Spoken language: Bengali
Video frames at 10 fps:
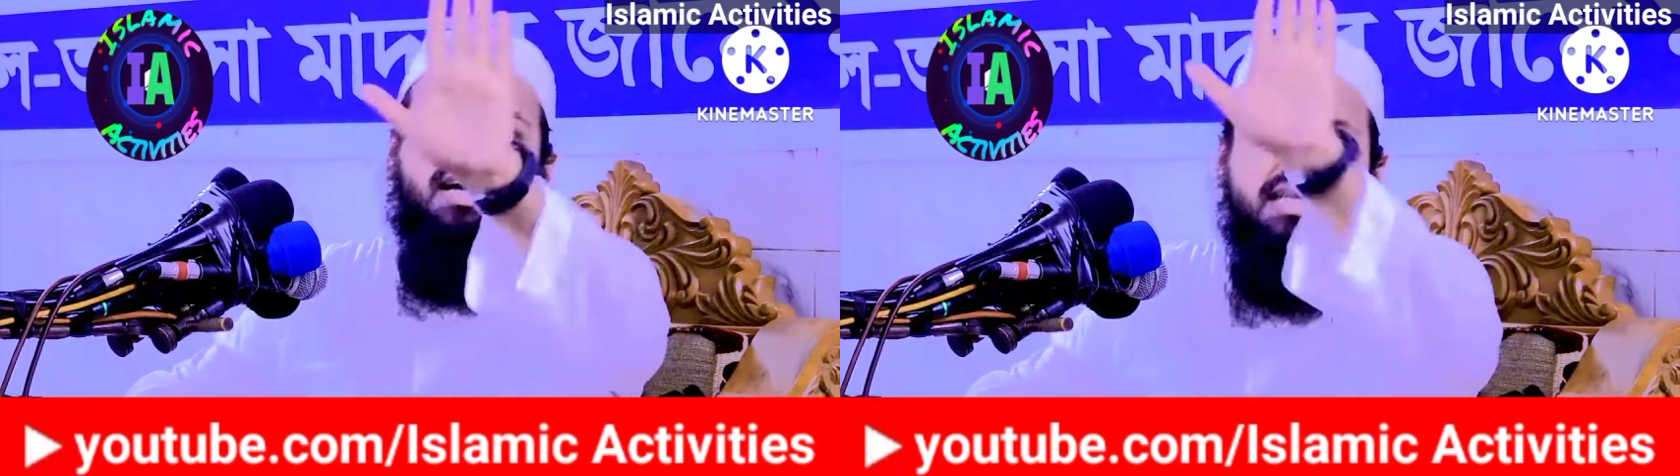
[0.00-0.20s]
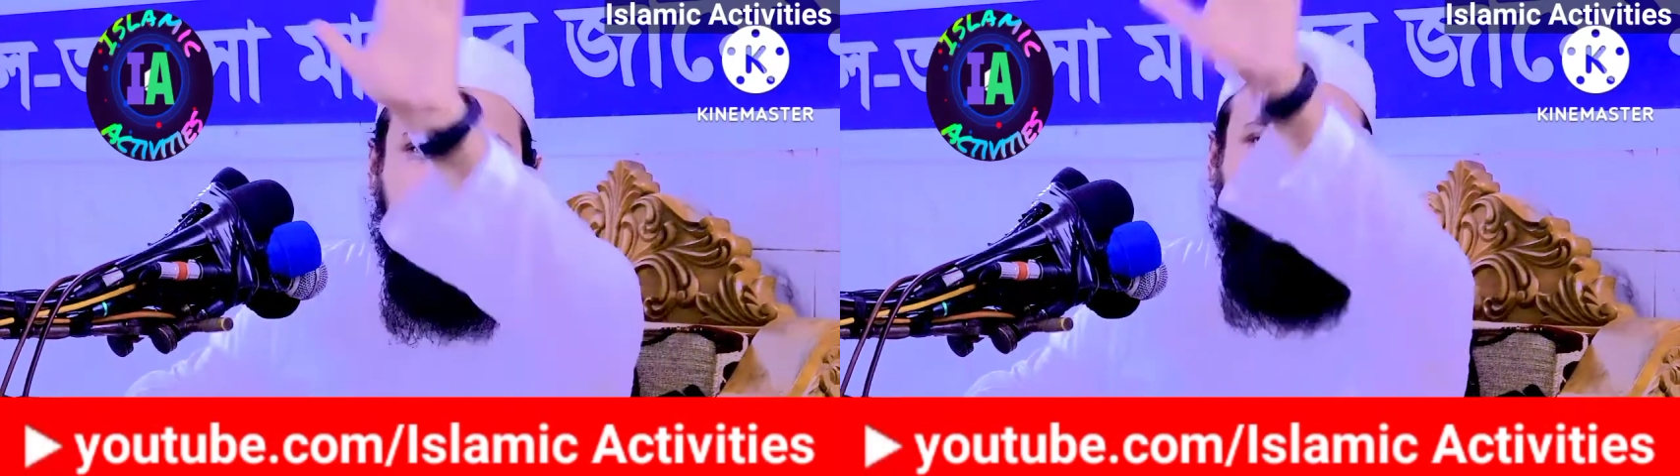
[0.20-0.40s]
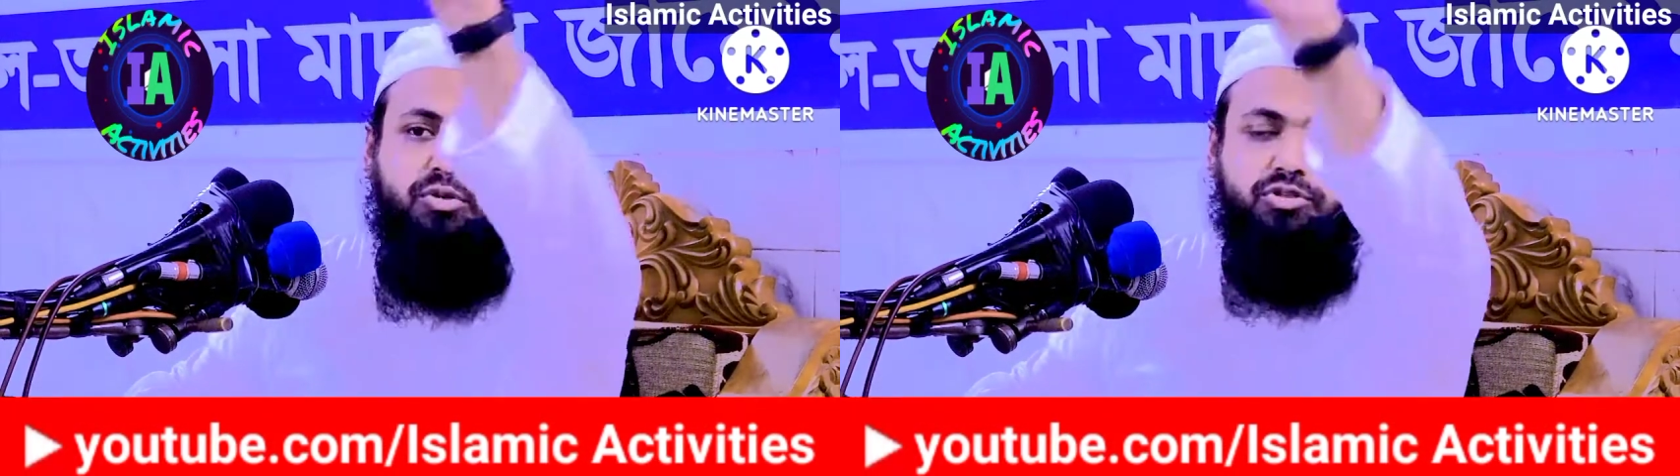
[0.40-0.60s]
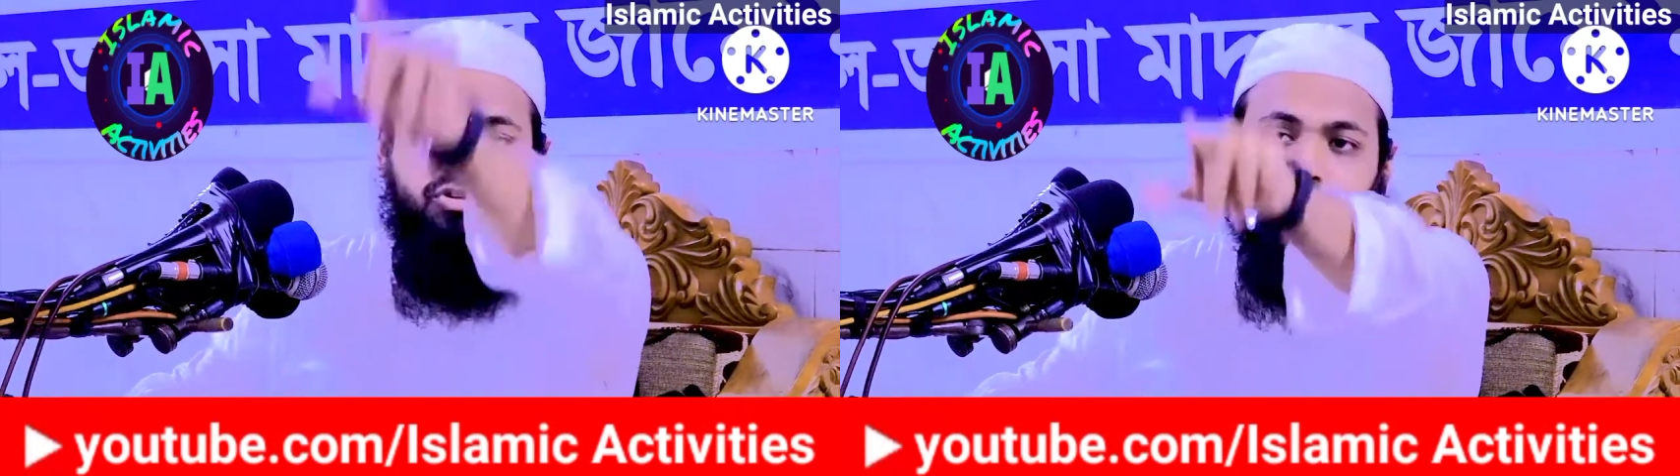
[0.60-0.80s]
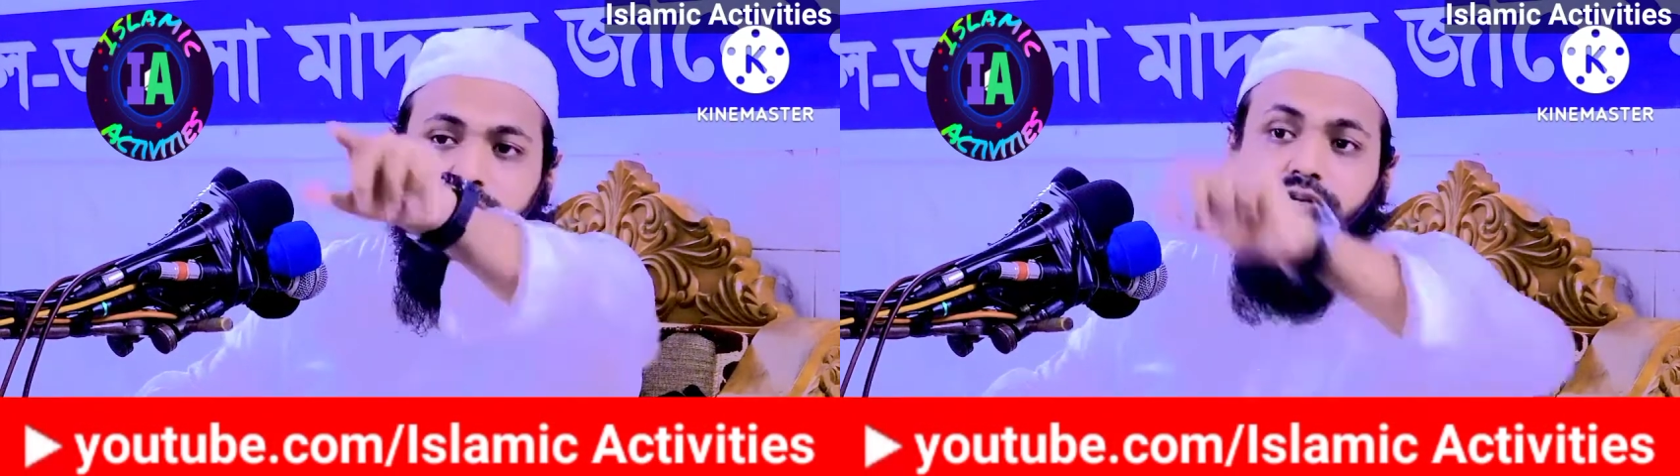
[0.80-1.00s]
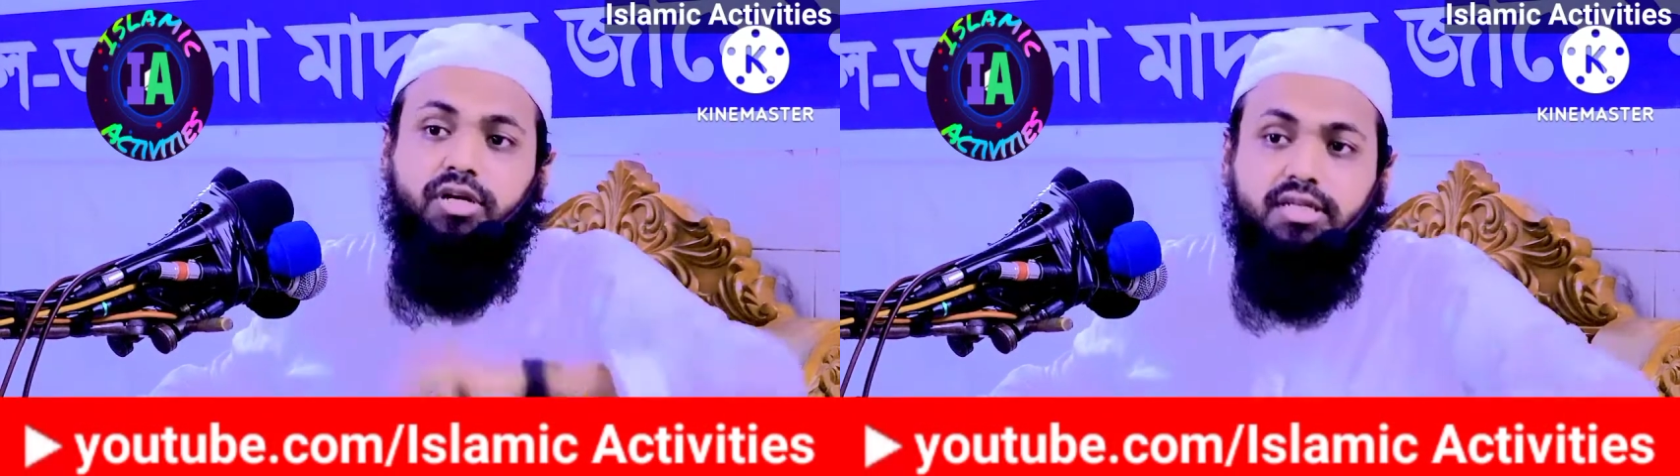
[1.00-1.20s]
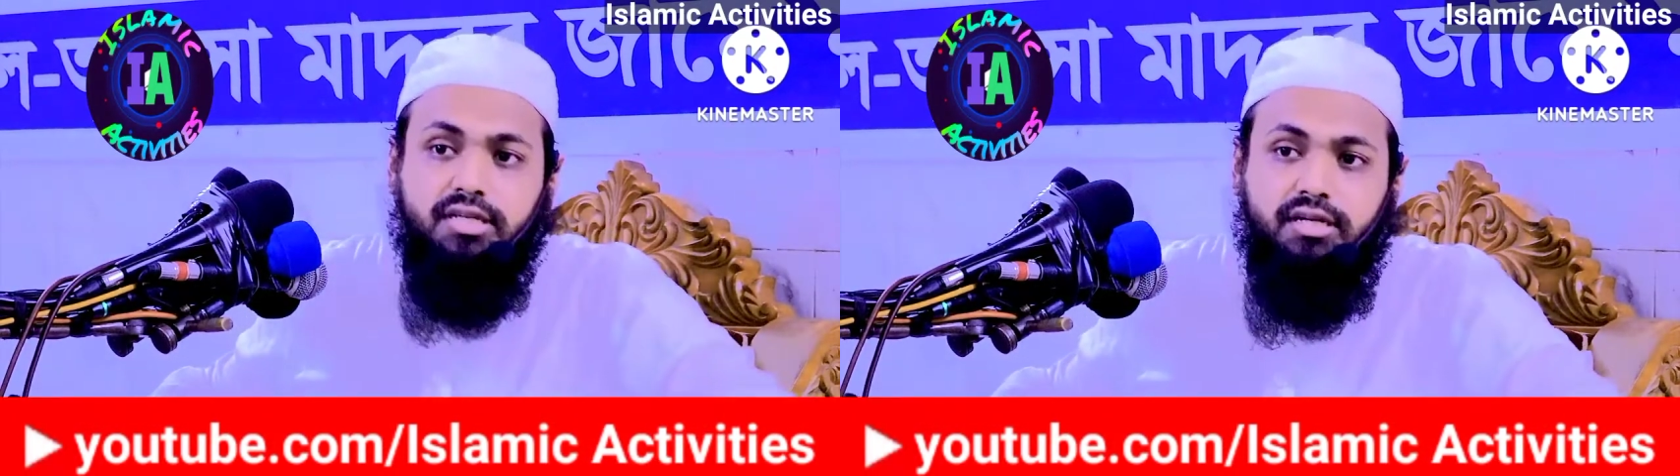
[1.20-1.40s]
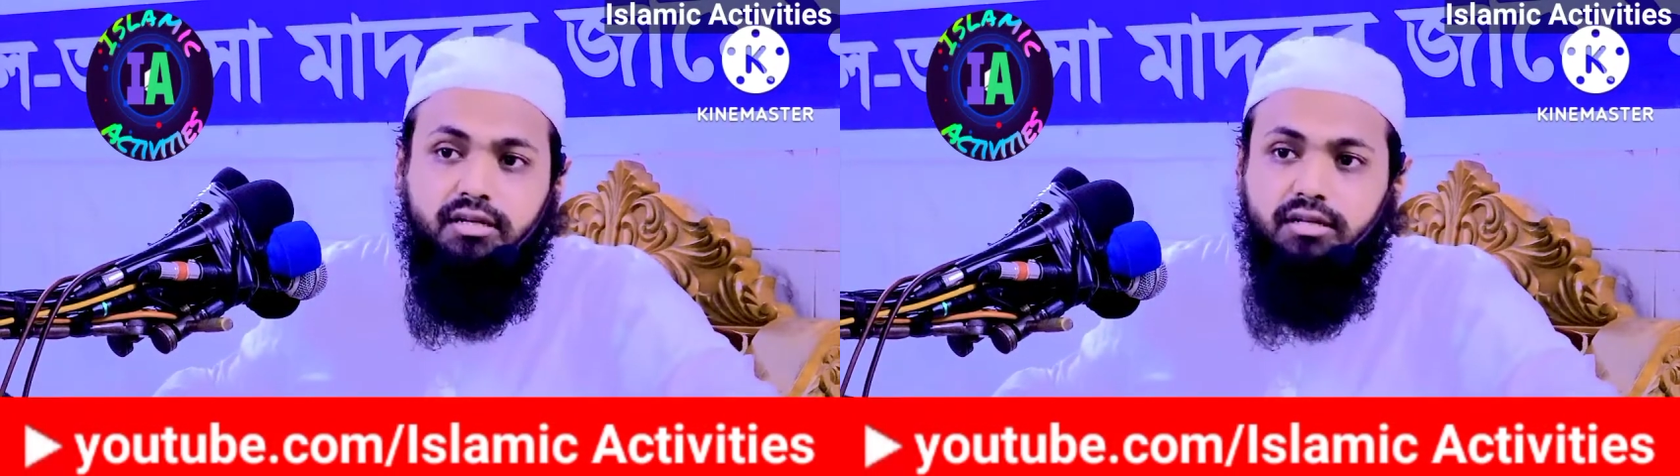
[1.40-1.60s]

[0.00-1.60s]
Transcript: হাজার বছর বলেন কয় হাজার